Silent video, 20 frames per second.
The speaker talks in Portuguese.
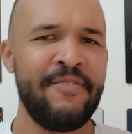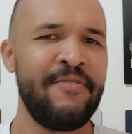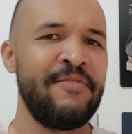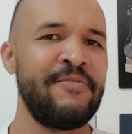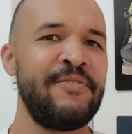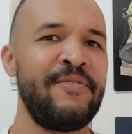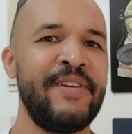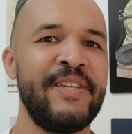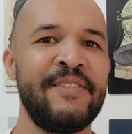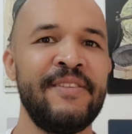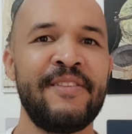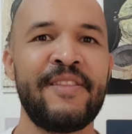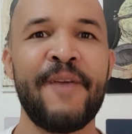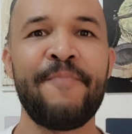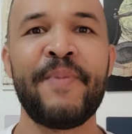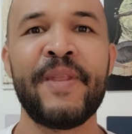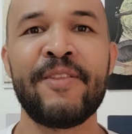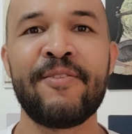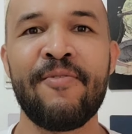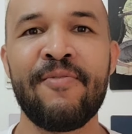o juiz
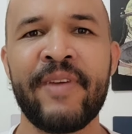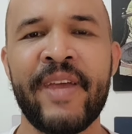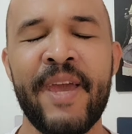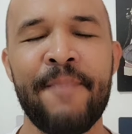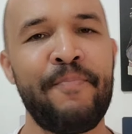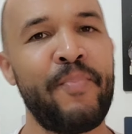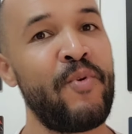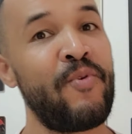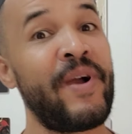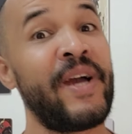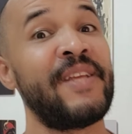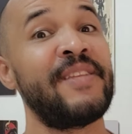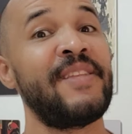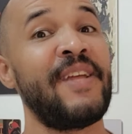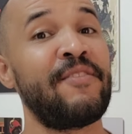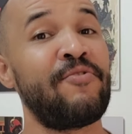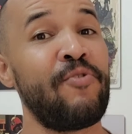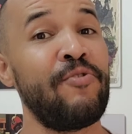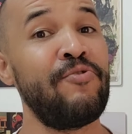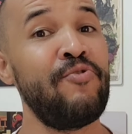interpretou o quê? Pô, o cara tá
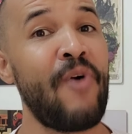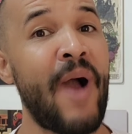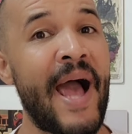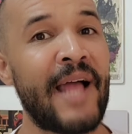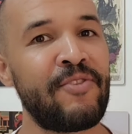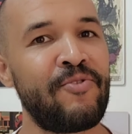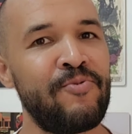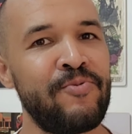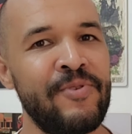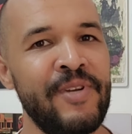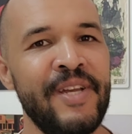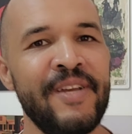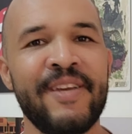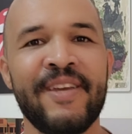atordoado.